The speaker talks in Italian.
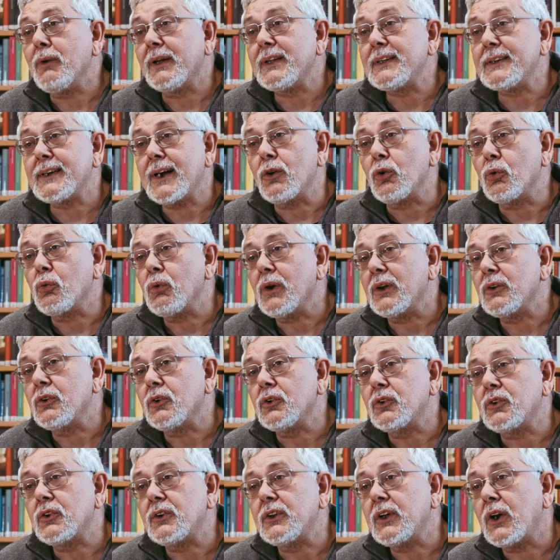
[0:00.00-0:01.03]
Balzano,
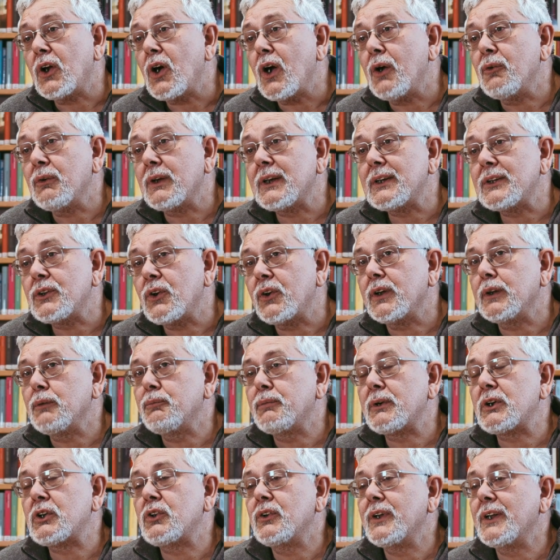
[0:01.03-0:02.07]
quando tornerò, è una storia
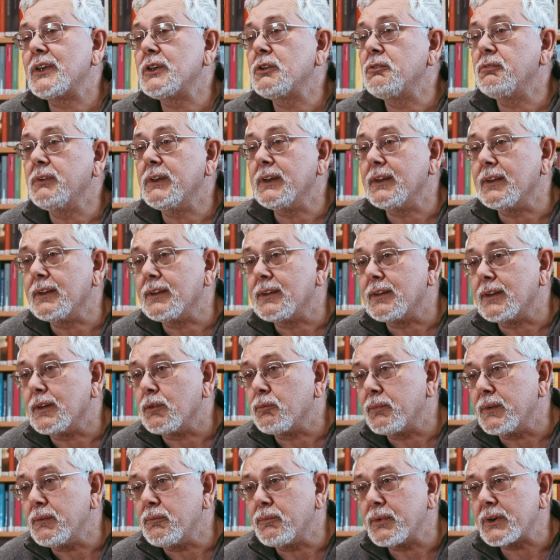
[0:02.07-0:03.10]
di personaggi
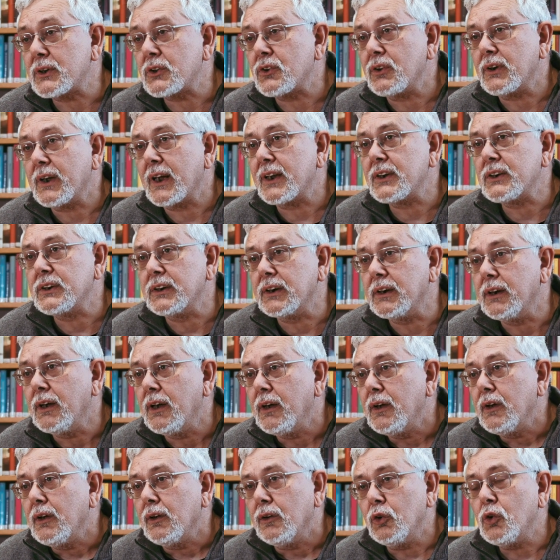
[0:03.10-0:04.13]
vinti, di personaggi
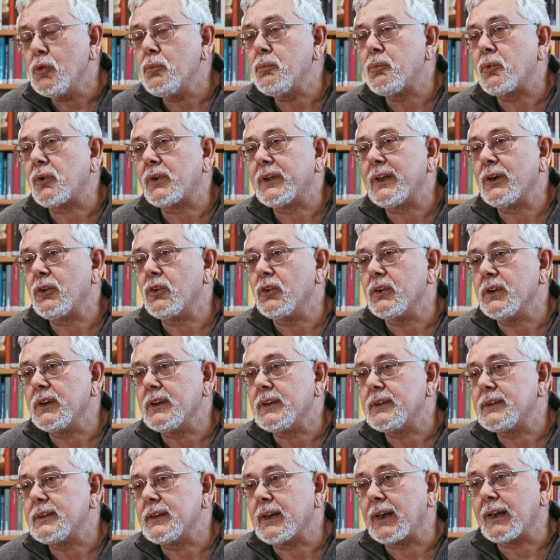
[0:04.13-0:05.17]
non
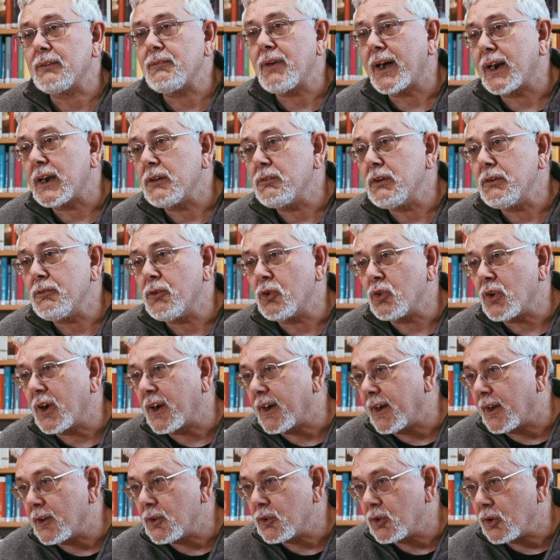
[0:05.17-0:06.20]
protagonisti che magari vivono
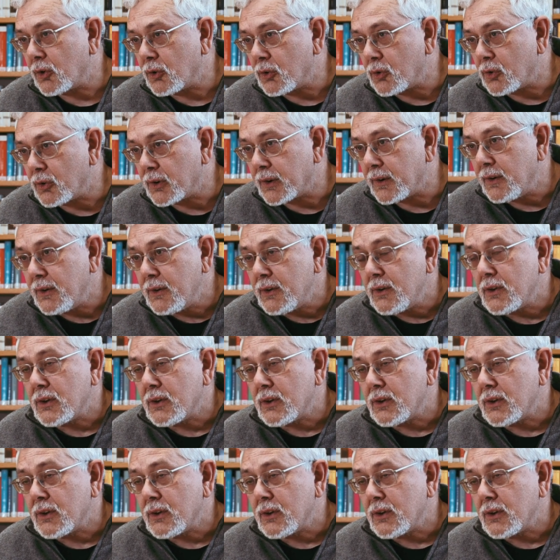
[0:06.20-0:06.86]
accanto a noi.